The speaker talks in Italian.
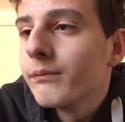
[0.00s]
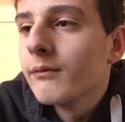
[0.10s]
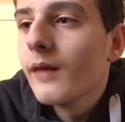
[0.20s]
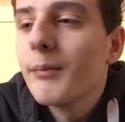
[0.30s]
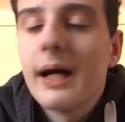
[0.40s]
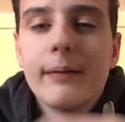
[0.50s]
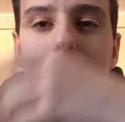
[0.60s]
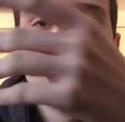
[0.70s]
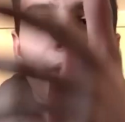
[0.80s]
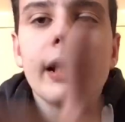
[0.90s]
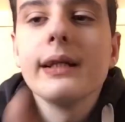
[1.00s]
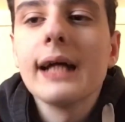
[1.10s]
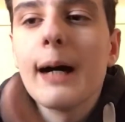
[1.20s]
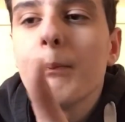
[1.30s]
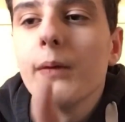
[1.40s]
Vabbè, per il
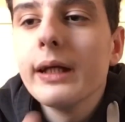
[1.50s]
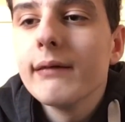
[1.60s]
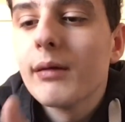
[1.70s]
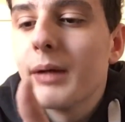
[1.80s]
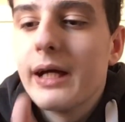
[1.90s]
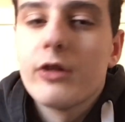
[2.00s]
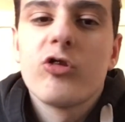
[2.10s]
Napoli, vabbè,